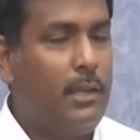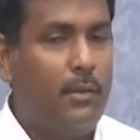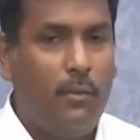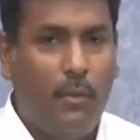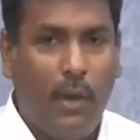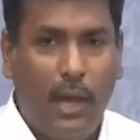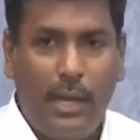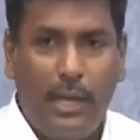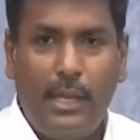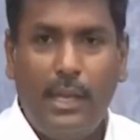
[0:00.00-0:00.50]
అసలు
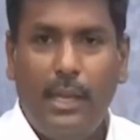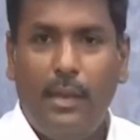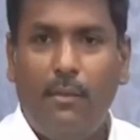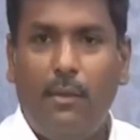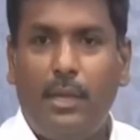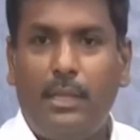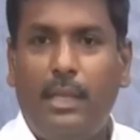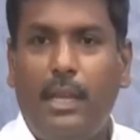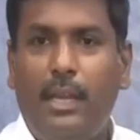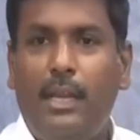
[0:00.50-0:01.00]
వారికే
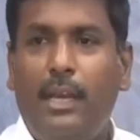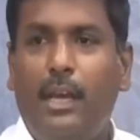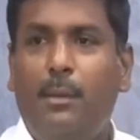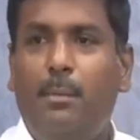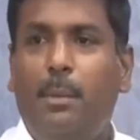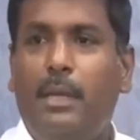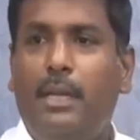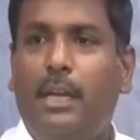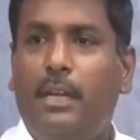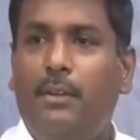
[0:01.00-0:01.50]
వారి తండ్రి
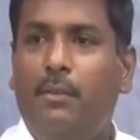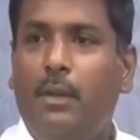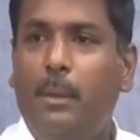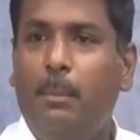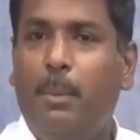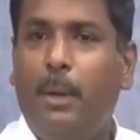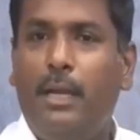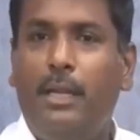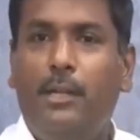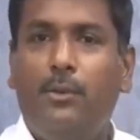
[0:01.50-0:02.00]
గారు
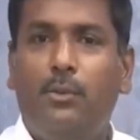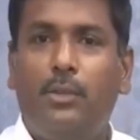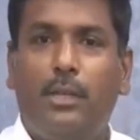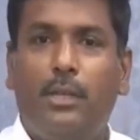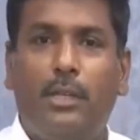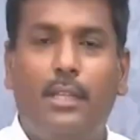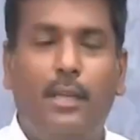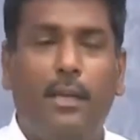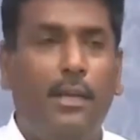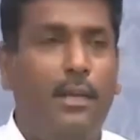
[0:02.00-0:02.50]
పెట్టినటువంటి పార్టీ
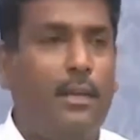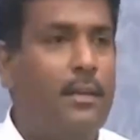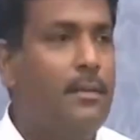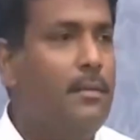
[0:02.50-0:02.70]
ఉంది కదా